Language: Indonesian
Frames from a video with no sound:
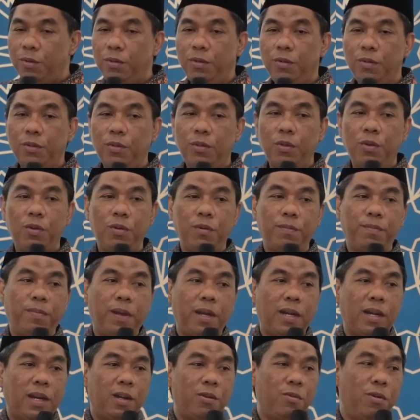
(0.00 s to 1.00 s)
untuk
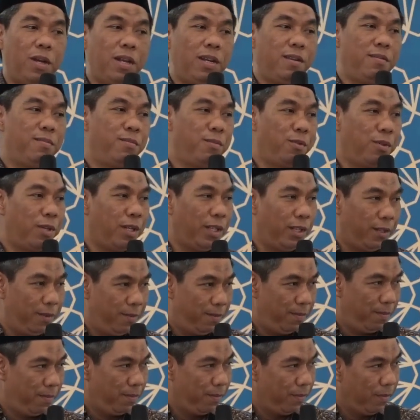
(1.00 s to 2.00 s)
para wali murid.
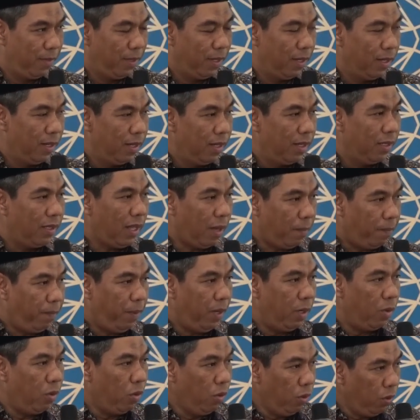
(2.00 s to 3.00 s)

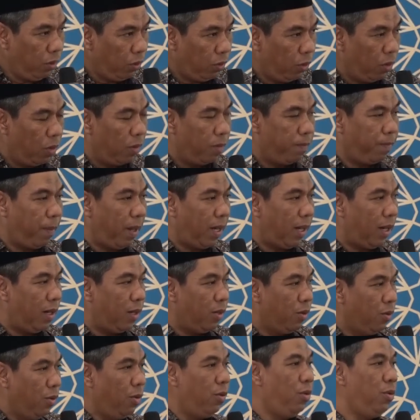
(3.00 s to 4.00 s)
Tapi untuk
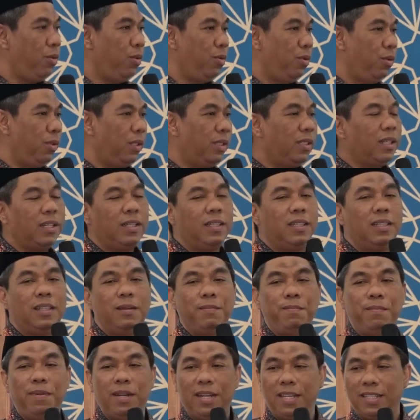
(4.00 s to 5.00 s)
para guru tetap